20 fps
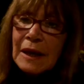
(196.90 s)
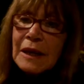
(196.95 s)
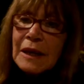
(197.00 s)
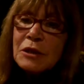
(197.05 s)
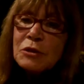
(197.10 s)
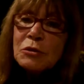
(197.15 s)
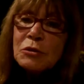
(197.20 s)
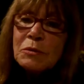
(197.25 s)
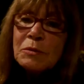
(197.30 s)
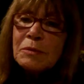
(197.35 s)

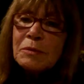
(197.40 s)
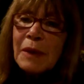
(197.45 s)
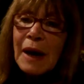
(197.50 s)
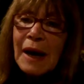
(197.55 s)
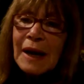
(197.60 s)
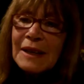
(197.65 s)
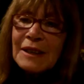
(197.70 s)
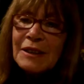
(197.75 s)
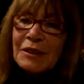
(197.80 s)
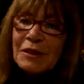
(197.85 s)
Es un
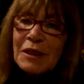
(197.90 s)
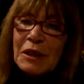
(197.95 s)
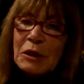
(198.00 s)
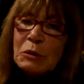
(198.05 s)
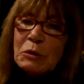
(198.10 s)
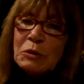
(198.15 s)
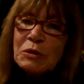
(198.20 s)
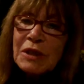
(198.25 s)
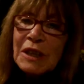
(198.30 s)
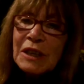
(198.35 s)
baño de
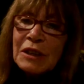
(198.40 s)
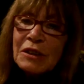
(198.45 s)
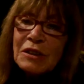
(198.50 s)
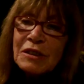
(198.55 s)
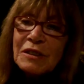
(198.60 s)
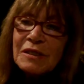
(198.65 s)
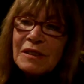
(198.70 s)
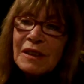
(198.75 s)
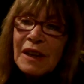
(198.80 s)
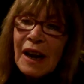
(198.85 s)
luz
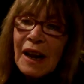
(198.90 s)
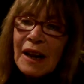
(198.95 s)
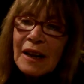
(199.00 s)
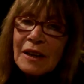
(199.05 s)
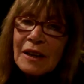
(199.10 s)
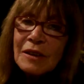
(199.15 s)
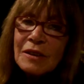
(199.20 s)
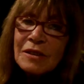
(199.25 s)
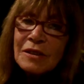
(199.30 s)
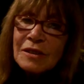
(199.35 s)

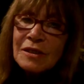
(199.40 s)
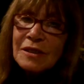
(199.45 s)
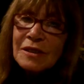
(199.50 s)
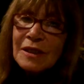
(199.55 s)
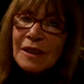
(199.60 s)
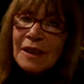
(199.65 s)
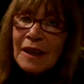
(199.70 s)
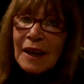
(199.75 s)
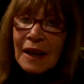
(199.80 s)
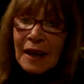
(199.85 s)
encontrarnos,
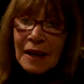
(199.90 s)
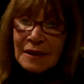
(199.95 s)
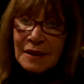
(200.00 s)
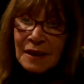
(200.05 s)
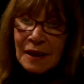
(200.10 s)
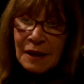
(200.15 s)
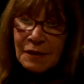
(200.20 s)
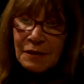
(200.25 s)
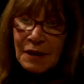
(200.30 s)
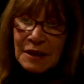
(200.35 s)

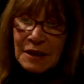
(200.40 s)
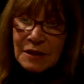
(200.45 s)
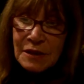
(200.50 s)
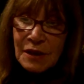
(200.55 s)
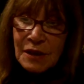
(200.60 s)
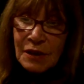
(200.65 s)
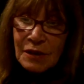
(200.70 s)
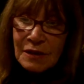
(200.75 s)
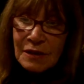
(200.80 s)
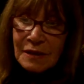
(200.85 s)
es
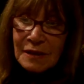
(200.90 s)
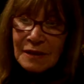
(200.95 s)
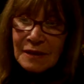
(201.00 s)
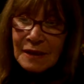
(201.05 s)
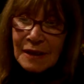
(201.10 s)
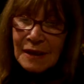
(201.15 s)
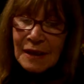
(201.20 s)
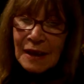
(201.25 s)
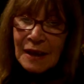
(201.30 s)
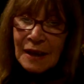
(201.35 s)

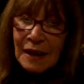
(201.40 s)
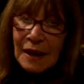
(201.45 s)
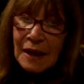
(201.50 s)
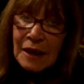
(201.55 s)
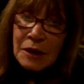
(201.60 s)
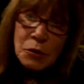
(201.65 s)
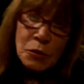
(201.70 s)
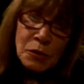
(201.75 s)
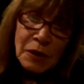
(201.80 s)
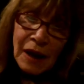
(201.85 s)
elevación
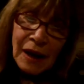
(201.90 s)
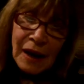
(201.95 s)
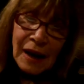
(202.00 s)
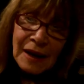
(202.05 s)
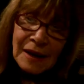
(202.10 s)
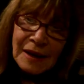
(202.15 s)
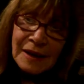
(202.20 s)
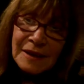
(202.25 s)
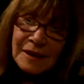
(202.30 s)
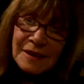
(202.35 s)
es una
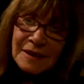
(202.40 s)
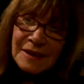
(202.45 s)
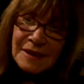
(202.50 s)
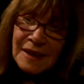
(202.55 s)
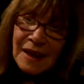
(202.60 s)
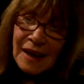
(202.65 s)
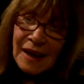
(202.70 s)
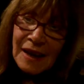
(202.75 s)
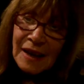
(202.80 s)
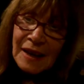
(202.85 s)

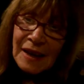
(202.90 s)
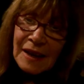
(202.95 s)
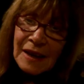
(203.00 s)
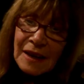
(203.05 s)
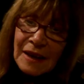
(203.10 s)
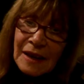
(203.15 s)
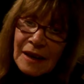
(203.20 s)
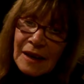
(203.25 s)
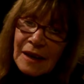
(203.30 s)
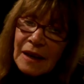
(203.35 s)
caricia,
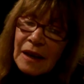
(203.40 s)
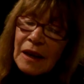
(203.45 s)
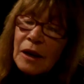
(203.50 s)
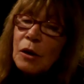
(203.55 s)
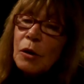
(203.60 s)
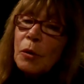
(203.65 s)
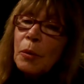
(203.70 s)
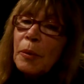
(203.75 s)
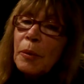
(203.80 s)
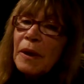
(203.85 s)
en
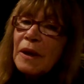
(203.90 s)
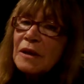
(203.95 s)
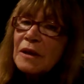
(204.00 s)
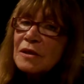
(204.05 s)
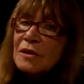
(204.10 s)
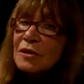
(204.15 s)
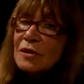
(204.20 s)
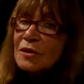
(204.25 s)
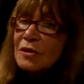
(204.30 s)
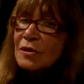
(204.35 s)
los
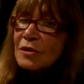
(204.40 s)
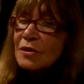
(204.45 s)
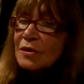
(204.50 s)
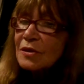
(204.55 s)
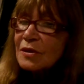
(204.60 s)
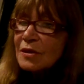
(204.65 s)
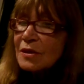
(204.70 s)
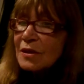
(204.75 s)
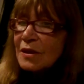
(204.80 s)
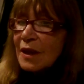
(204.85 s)

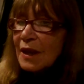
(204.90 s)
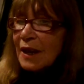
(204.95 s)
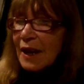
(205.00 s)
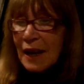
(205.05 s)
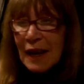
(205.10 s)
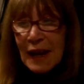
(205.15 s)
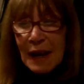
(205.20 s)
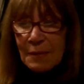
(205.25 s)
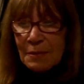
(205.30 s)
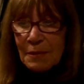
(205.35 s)
besos,
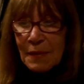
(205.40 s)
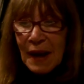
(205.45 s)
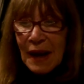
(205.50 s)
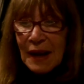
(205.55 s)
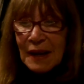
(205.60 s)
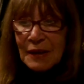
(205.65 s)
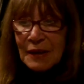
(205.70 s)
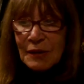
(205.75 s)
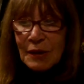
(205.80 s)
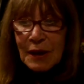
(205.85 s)
en las
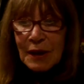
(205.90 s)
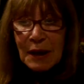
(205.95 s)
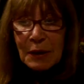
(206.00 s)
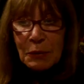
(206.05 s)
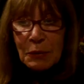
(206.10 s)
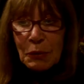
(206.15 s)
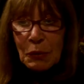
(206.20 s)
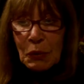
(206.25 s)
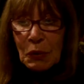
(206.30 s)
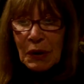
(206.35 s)
manos que
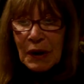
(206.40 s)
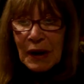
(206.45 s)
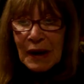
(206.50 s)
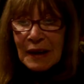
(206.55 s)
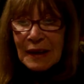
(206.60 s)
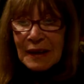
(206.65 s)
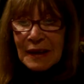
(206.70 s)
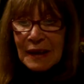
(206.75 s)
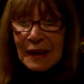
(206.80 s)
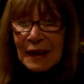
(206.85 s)

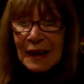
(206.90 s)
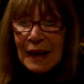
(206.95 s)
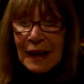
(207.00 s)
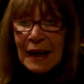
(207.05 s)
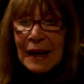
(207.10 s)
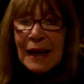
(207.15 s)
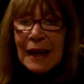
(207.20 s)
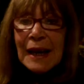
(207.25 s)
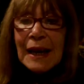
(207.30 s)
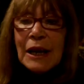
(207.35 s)
buscan,
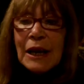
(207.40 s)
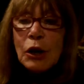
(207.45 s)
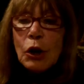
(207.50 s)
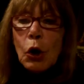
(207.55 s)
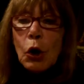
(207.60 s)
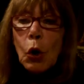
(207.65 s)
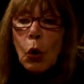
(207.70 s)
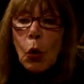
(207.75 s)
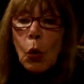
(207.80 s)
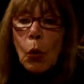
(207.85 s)
en
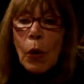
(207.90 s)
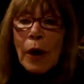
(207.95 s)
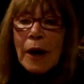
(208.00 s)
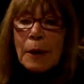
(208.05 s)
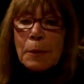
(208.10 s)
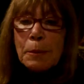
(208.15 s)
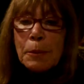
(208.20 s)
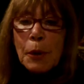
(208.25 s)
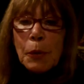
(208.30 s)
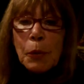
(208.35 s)
los
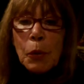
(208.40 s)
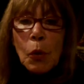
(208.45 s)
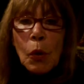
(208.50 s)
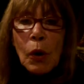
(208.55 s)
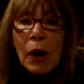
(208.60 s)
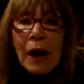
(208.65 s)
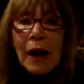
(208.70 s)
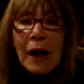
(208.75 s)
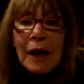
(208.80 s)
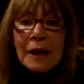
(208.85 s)
cuerpos
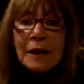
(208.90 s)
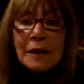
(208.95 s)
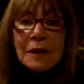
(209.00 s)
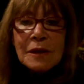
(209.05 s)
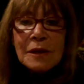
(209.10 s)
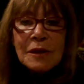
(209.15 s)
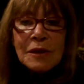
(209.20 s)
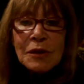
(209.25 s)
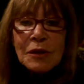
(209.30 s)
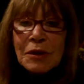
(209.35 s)

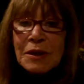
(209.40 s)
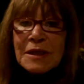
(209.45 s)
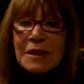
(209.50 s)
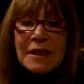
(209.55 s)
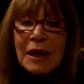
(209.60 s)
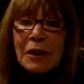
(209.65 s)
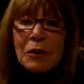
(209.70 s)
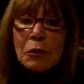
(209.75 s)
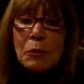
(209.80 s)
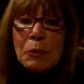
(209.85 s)
buscando
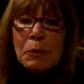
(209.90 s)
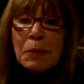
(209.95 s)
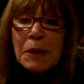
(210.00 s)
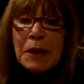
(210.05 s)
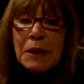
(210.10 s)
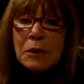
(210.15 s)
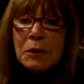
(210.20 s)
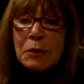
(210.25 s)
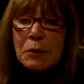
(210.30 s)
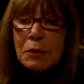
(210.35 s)
esa
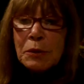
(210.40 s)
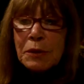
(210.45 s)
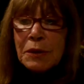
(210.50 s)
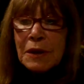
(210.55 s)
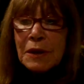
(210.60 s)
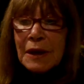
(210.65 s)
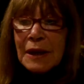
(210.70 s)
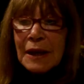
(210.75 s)
completud,